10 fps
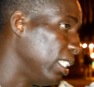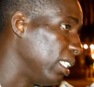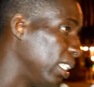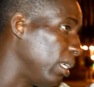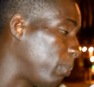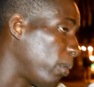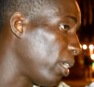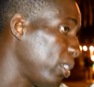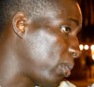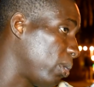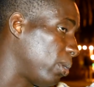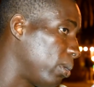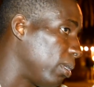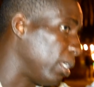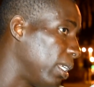y por
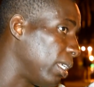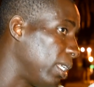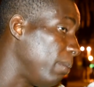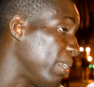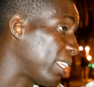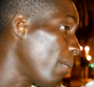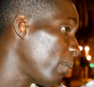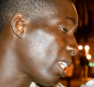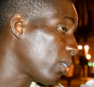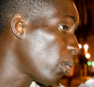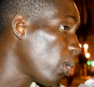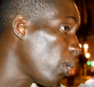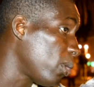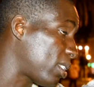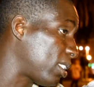eso eh, invitamos a todos
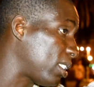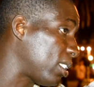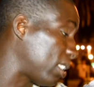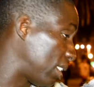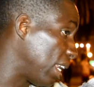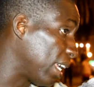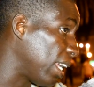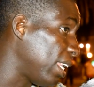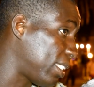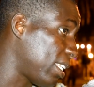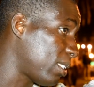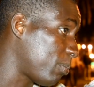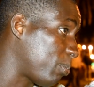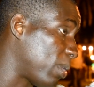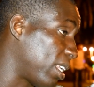los senegaleses
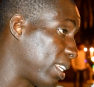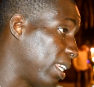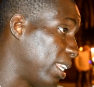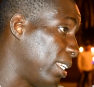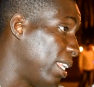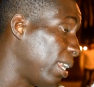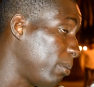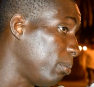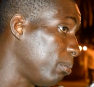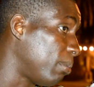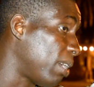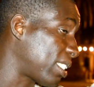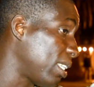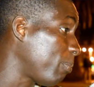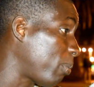para que den
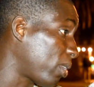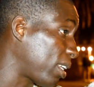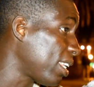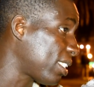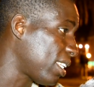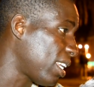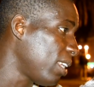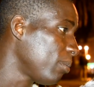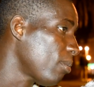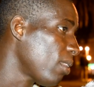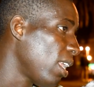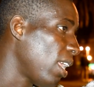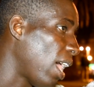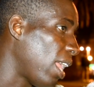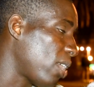más importancia
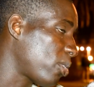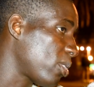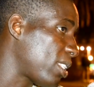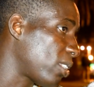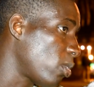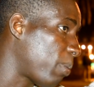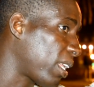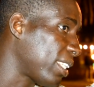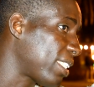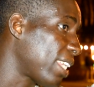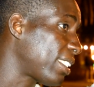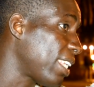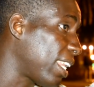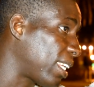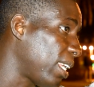a la asociación, para que se
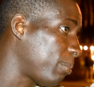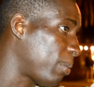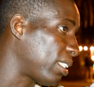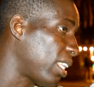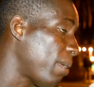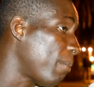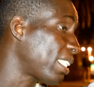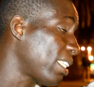acerque, para tener más